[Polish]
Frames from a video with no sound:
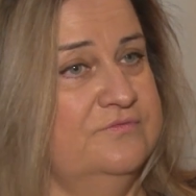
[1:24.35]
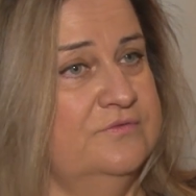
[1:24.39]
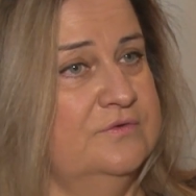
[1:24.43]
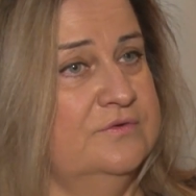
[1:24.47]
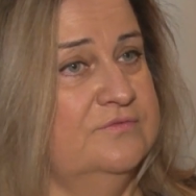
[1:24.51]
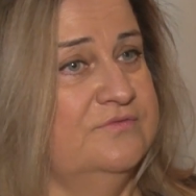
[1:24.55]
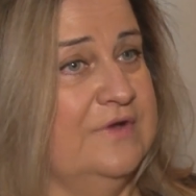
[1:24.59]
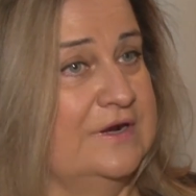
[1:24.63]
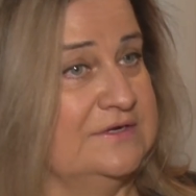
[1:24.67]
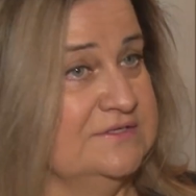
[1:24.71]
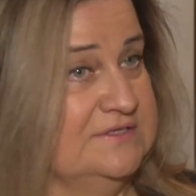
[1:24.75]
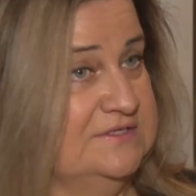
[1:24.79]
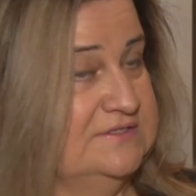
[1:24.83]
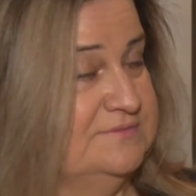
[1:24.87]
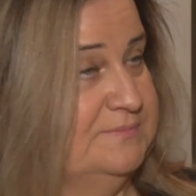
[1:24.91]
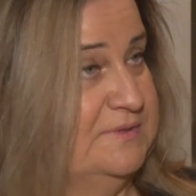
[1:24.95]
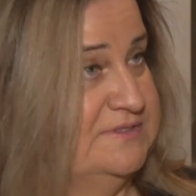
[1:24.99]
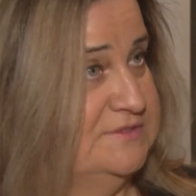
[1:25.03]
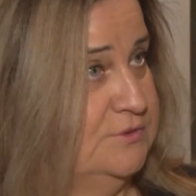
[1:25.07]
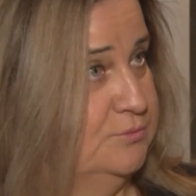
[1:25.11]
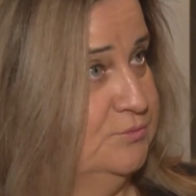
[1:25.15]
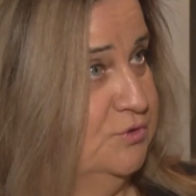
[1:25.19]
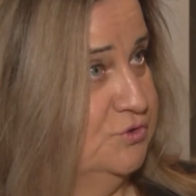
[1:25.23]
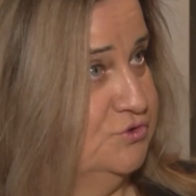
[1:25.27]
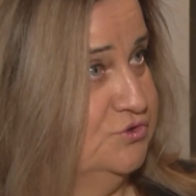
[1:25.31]
e, walki z
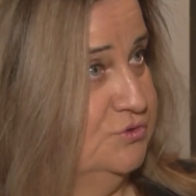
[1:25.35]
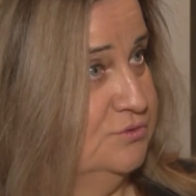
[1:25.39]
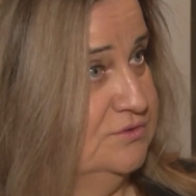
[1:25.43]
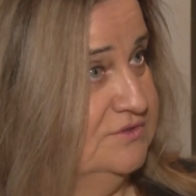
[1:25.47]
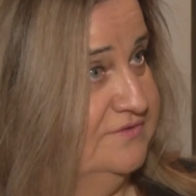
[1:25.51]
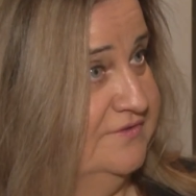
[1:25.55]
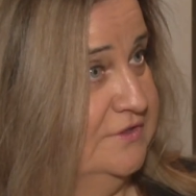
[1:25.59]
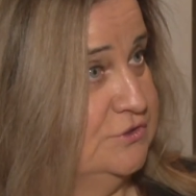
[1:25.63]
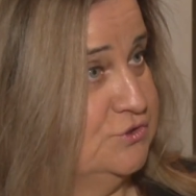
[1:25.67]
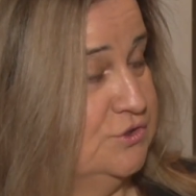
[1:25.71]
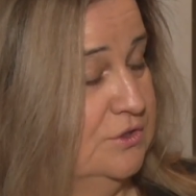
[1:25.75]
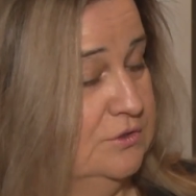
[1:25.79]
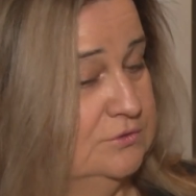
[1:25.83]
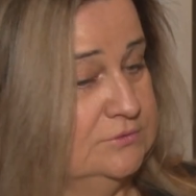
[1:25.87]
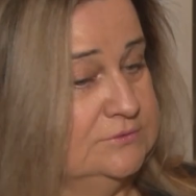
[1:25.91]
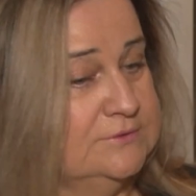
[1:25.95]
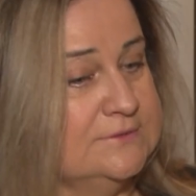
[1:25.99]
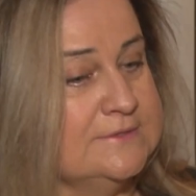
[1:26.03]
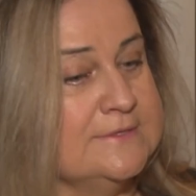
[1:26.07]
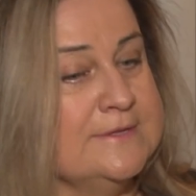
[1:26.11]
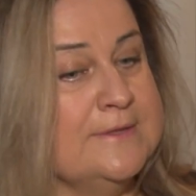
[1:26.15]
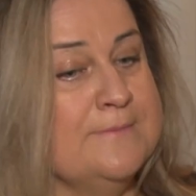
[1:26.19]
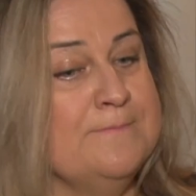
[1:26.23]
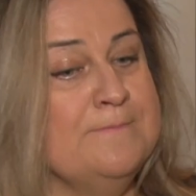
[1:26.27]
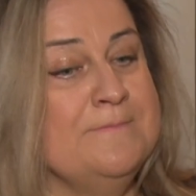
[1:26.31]
bezdomnością
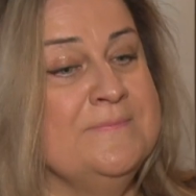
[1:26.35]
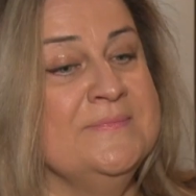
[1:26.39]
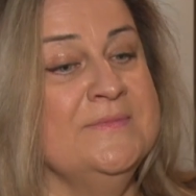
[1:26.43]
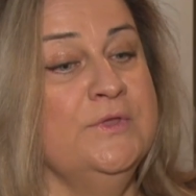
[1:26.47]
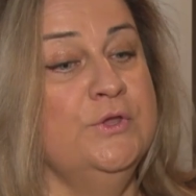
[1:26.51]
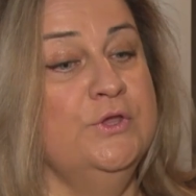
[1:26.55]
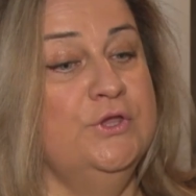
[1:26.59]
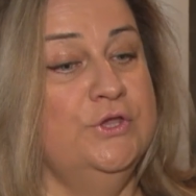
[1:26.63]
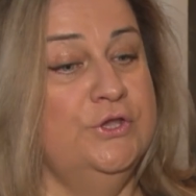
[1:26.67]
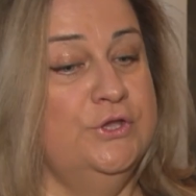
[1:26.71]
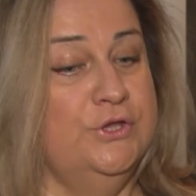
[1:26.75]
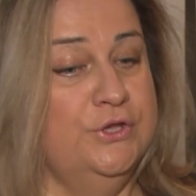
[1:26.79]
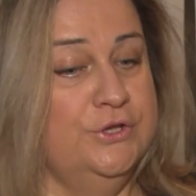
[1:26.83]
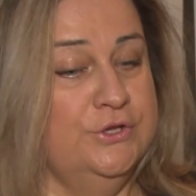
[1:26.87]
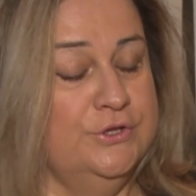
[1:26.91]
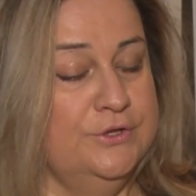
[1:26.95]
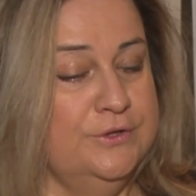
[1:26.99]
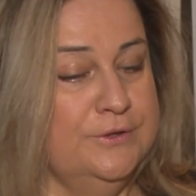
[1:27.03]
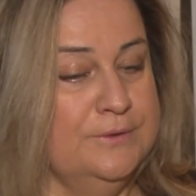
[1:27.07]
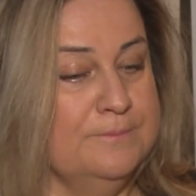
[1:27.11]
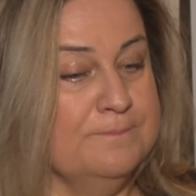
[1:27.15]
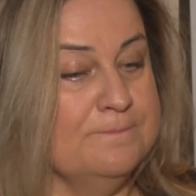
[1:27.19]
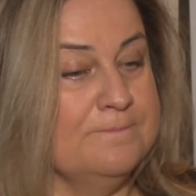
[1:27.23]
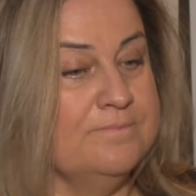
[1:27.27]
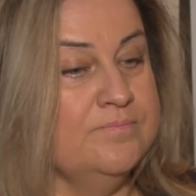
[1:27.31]
zwierząt
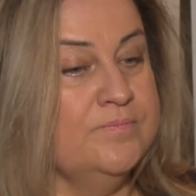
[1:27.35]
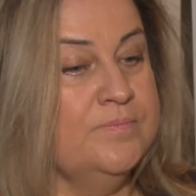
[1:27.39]
i